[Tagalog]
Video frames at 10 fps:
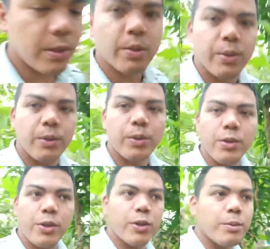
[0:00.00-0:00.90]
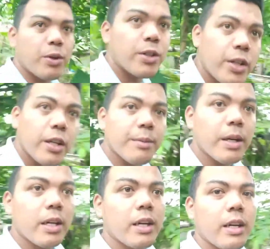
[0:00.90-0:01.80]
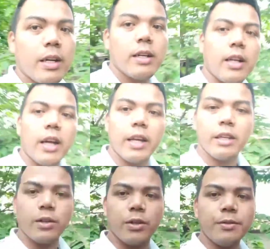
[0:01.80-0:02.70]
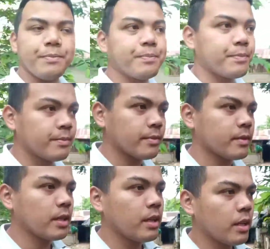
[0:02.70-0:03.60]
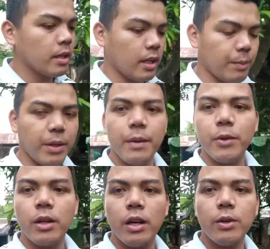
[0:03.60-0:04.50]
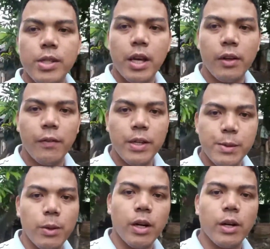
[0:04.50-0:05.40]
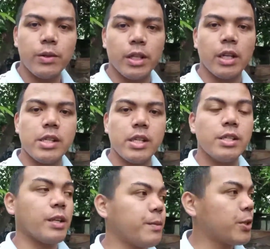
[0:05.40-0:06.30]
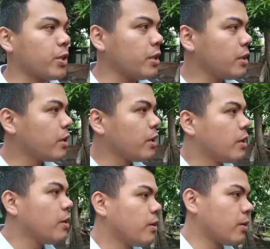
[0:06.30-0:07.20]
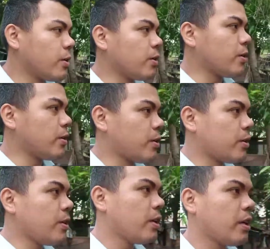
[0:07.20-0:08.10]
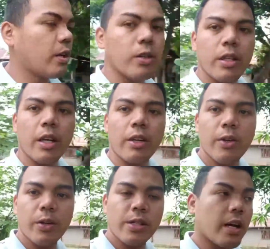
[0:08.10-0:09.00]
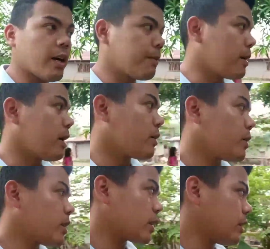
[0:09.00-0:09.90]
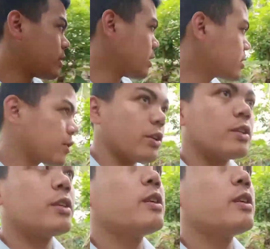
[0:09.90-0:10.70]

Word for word: So, kung gusto niyo umorder ng mga kagaya nito, i-PM niyo lang ako sa aking Facebook account na nasa description or i-contact niyo ako sa mga contact details ko.